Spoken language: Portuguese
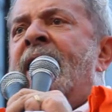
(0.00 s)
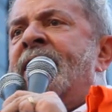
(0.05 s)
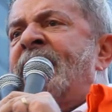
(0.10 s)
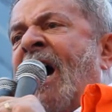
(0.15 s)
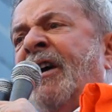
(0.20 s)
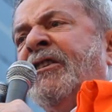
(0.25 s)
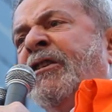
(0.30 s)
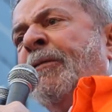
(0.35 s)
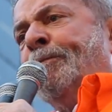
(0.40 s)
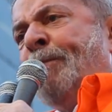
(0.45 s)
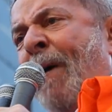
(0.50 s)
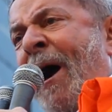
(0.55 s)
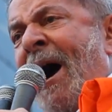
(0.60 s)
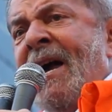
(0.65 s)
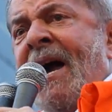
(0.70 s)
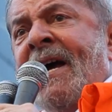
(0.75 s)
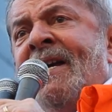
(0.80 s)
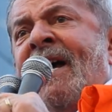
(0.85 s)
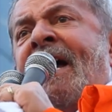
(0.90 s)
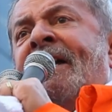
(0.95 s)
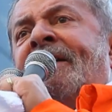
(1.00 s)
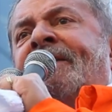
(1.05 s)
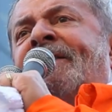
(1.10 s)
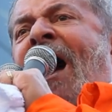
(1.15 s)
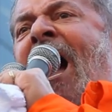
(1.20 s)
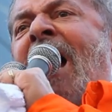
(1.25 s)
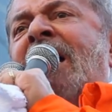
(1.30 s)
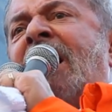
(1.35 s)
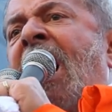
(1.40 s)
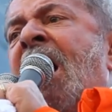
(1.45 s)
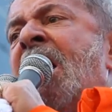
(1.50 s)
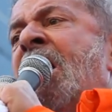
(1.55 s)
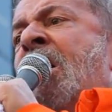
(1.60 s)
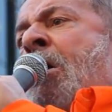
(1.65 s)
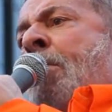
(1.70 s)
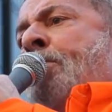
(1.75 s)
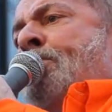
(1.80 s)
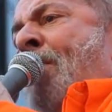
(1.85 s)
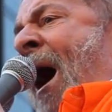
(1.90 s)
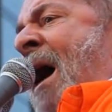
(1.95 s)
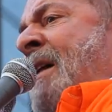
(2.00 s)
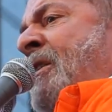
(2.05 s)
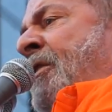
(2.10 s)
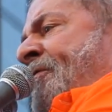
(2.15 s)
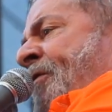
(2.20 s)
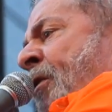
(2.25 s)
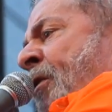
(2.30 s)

Na Espanha e na Itália, mais de